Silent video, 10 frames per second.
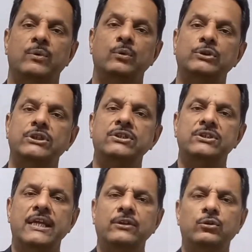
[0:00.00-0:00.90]
उसकी
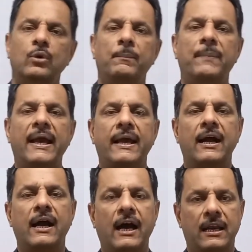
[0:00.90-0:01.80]
स्ट्रेस तो
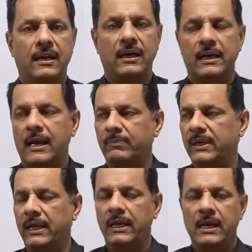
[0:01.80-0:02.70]
बहरहाल अगर आपने